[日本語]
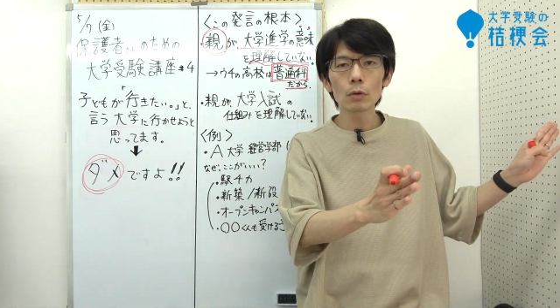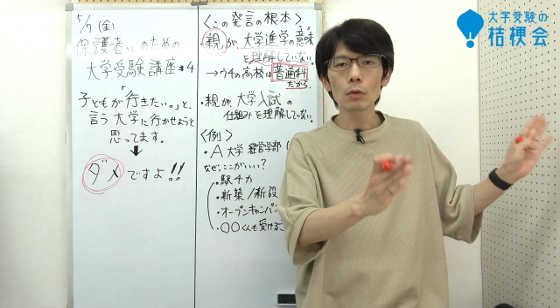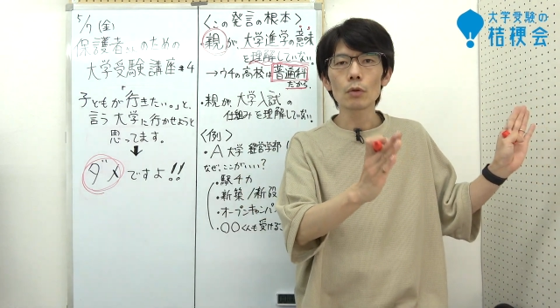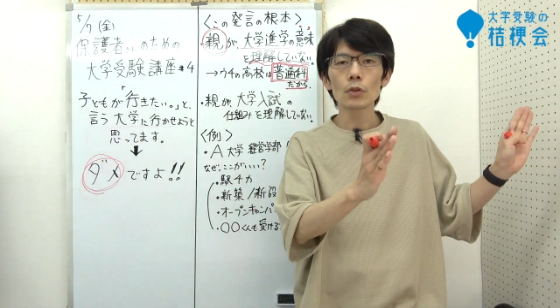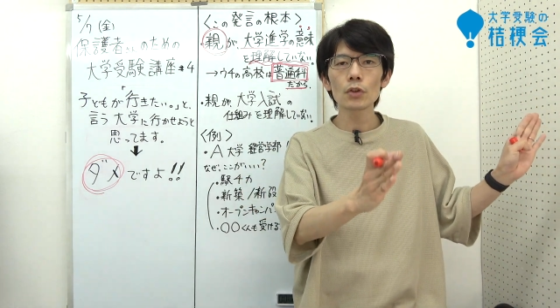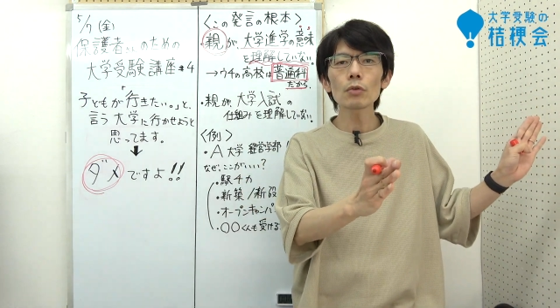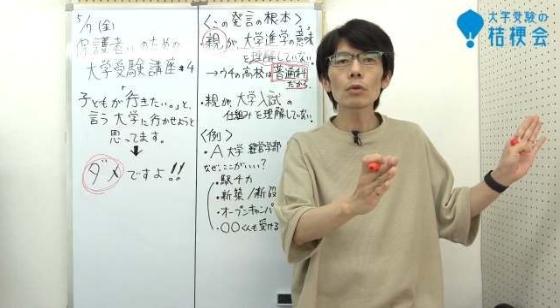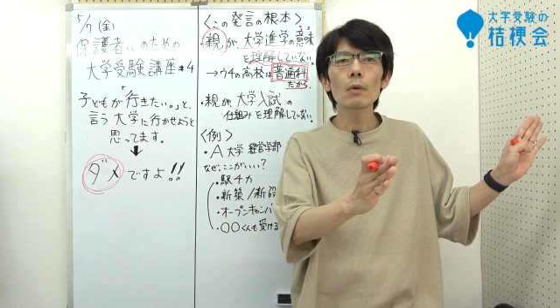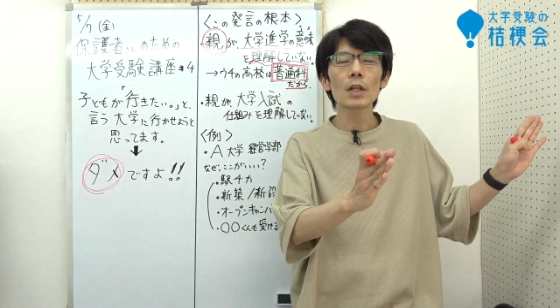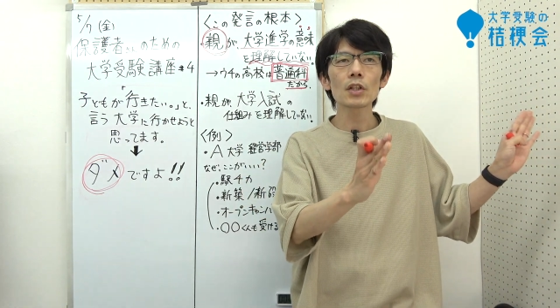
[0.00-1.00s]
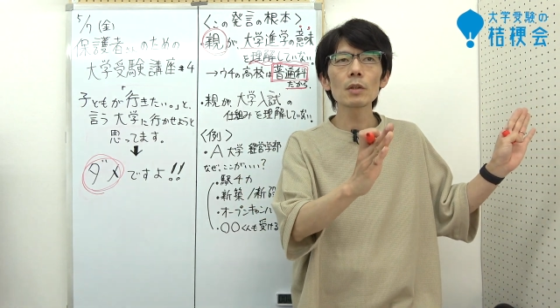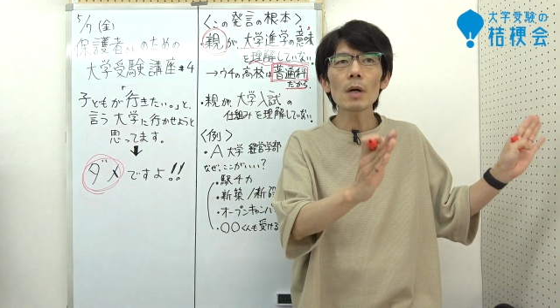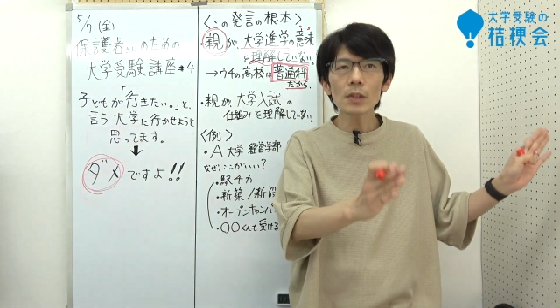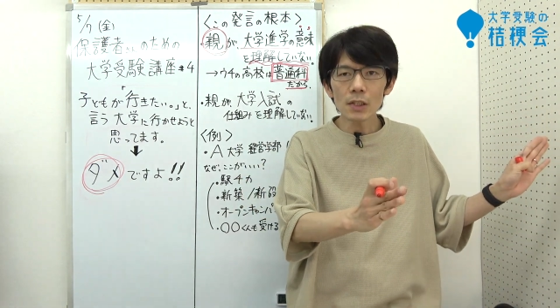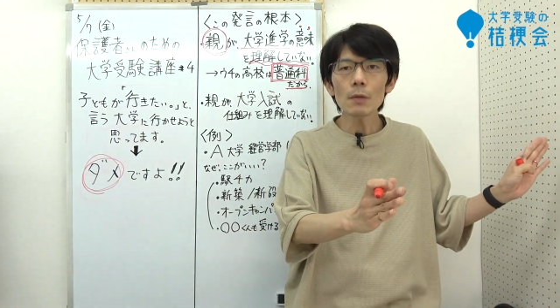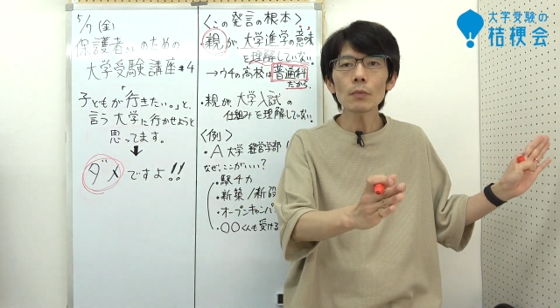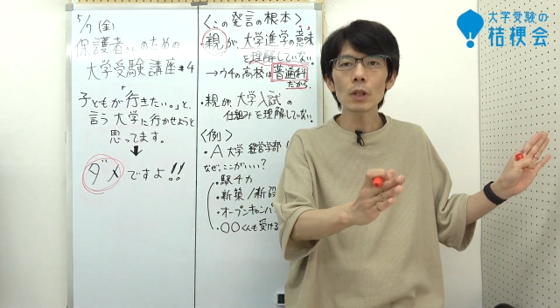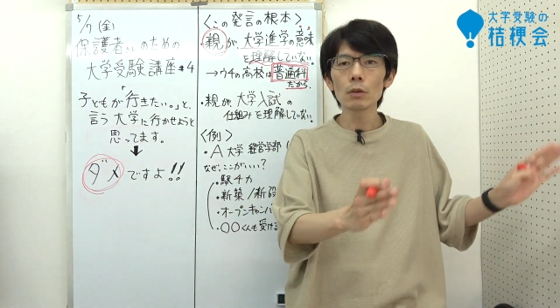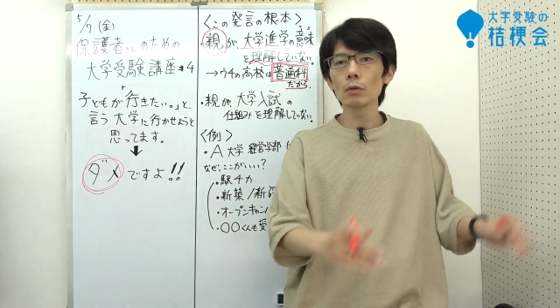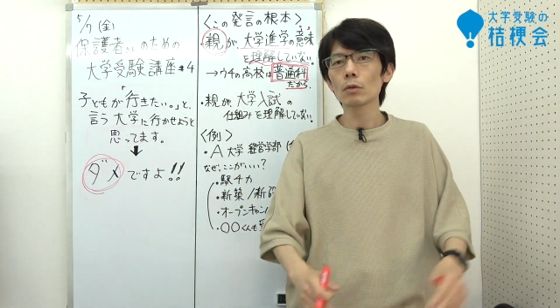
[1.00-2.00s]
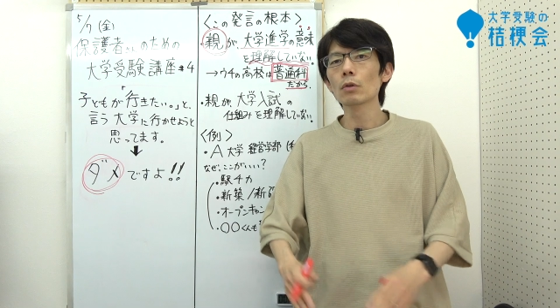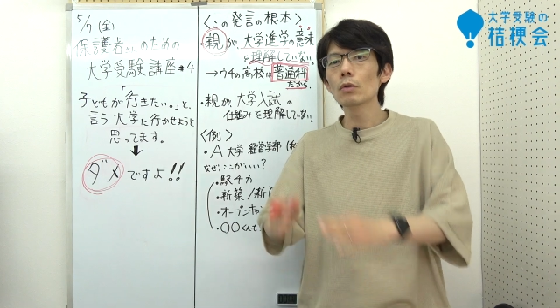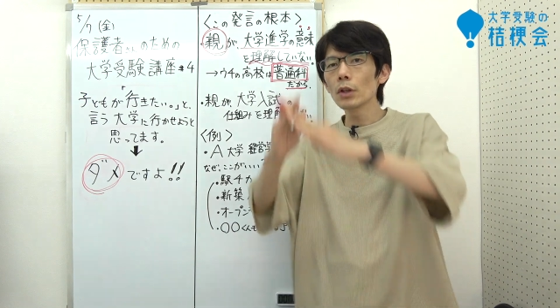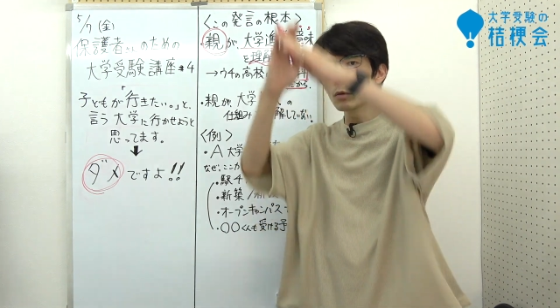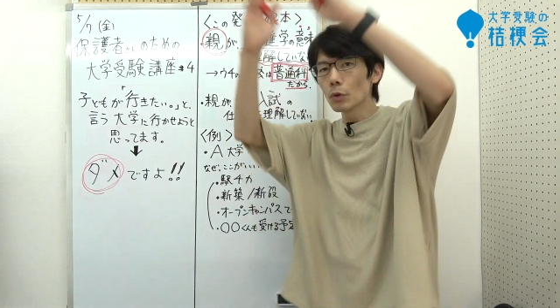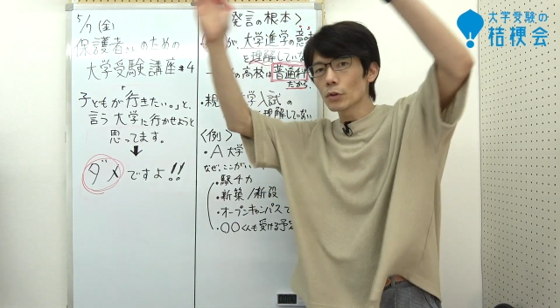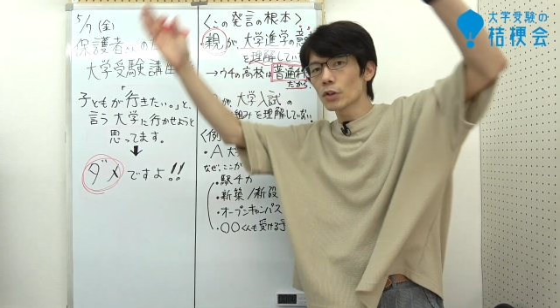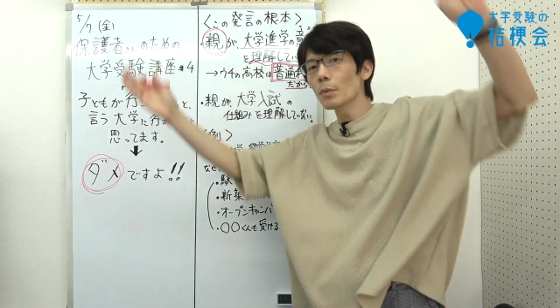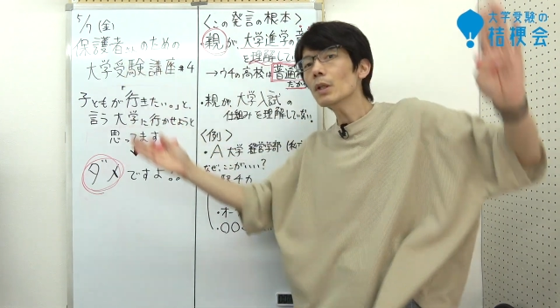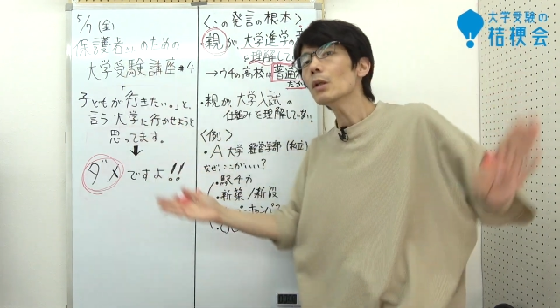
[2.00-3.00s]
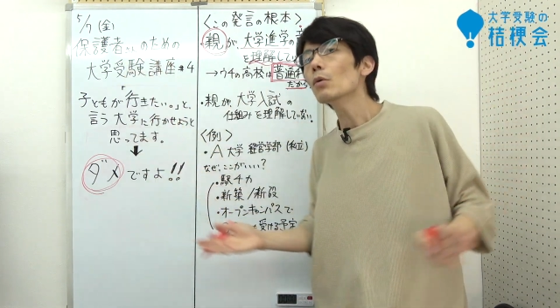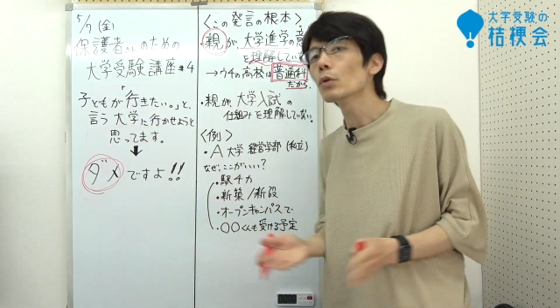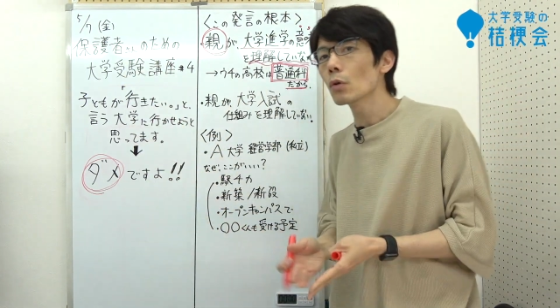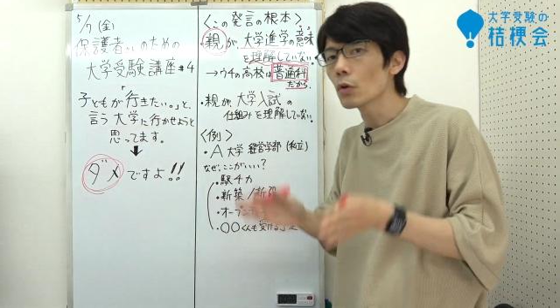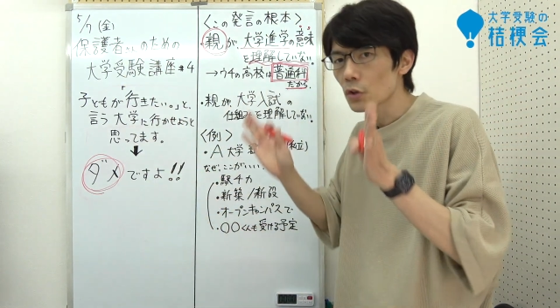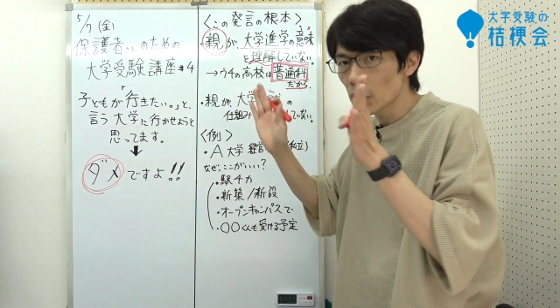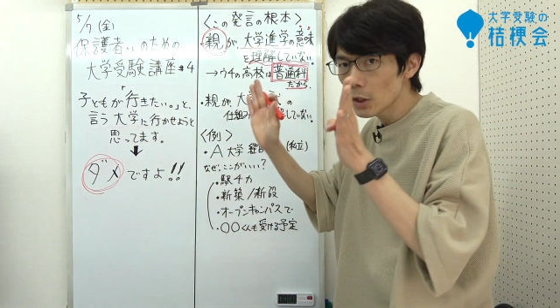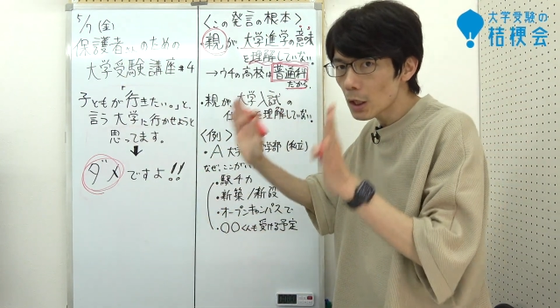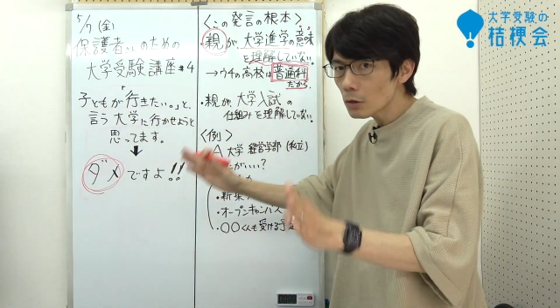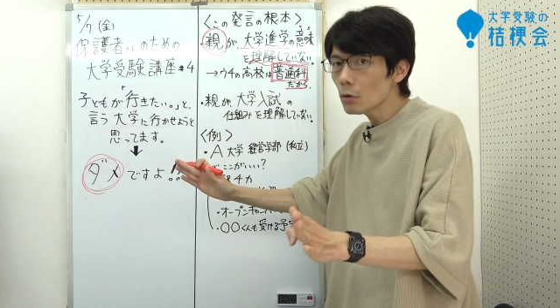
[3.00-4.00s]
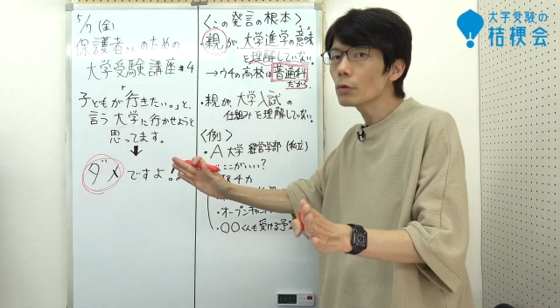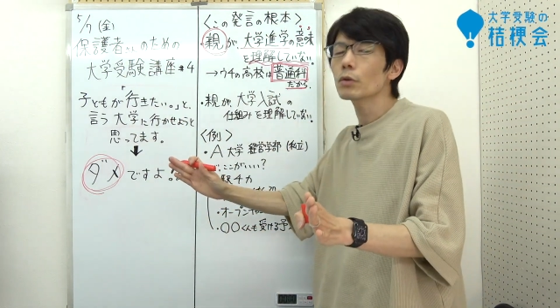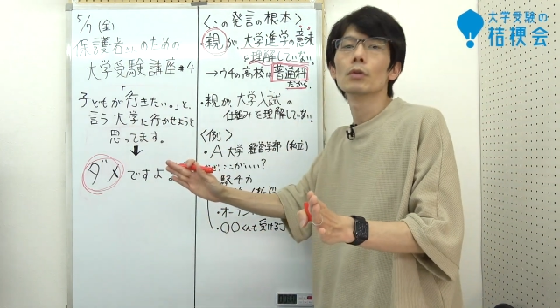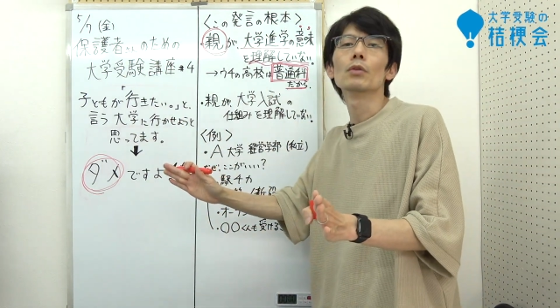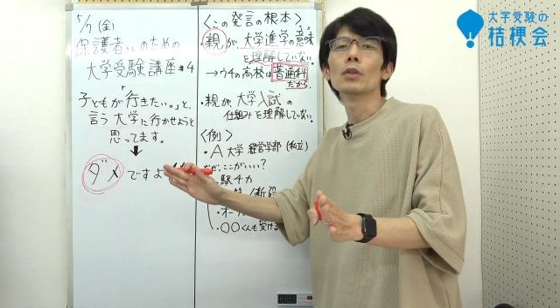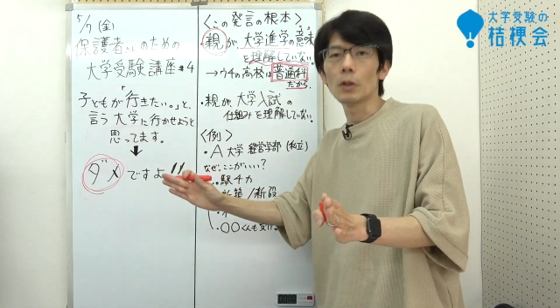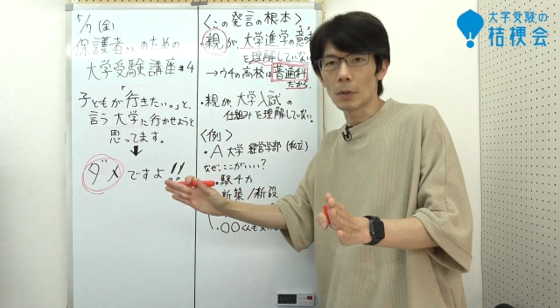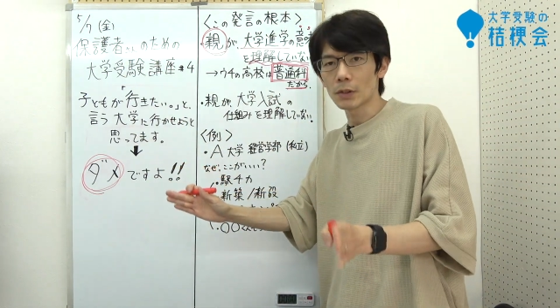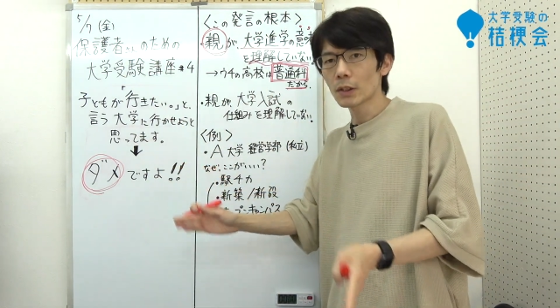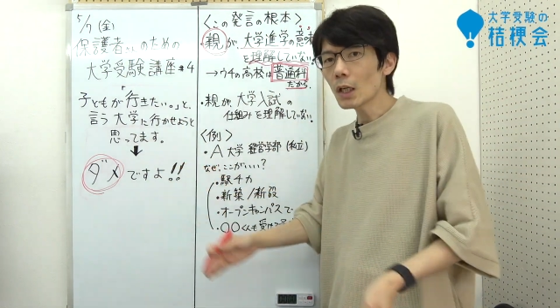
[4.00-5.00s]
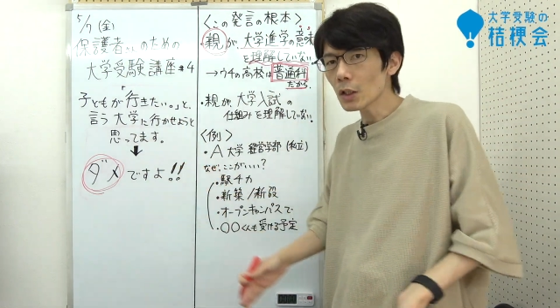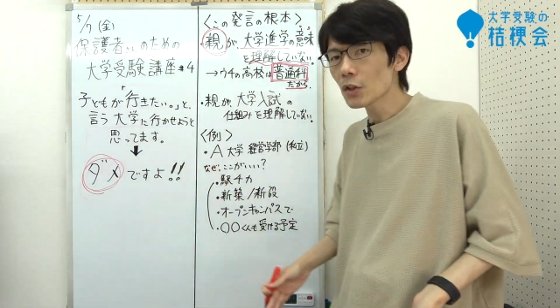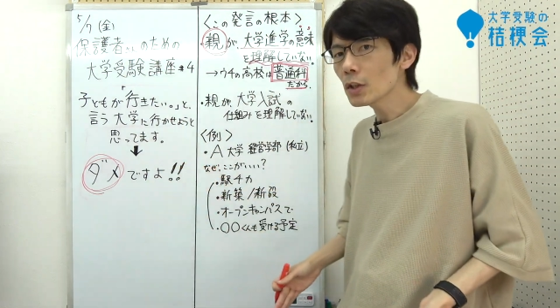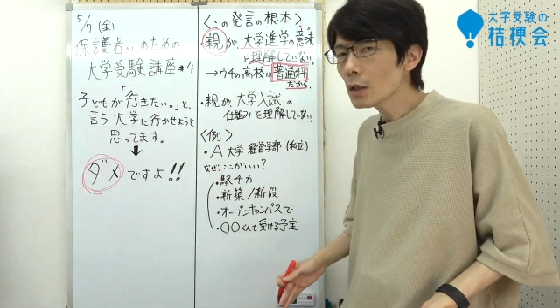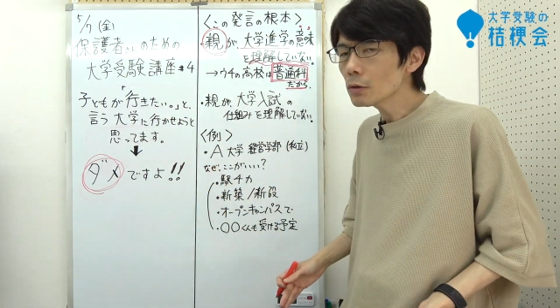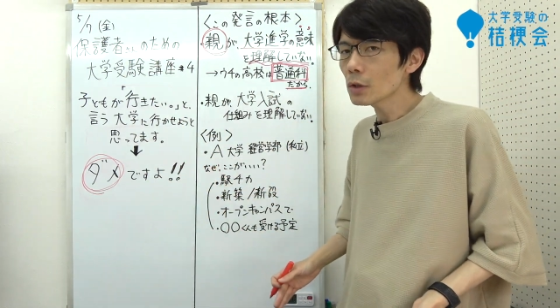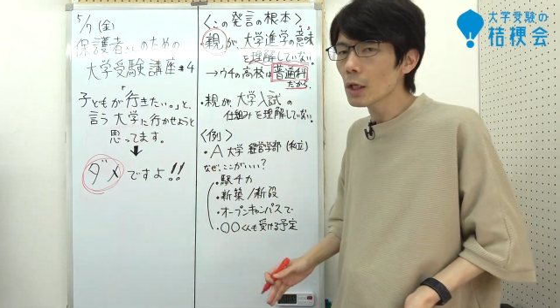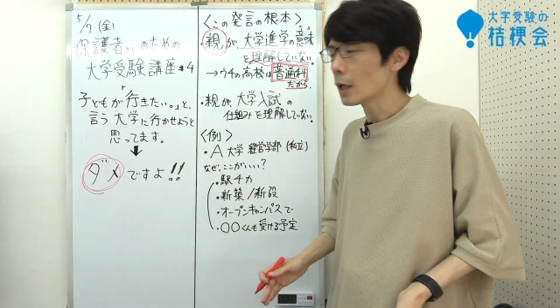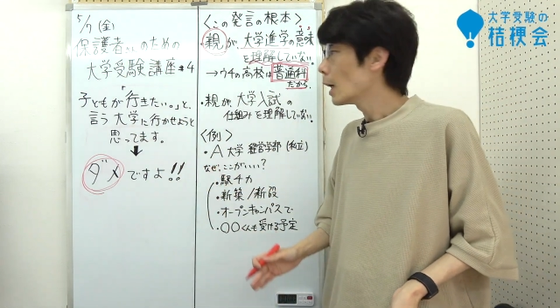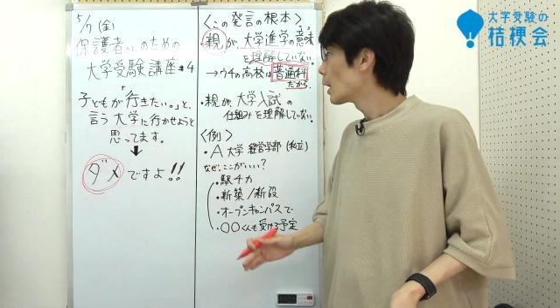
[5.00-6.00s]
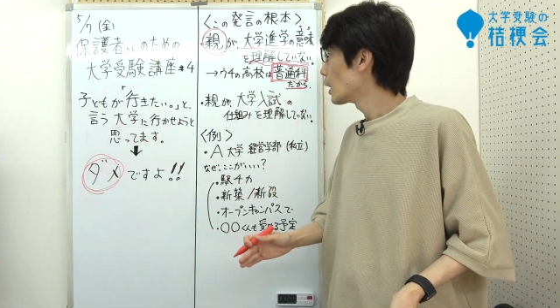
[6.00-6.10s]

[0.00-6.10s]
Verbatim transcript: ことを主とはしませんっていうくくりのもの全てのことを進学校というふうに言います。だから進学って、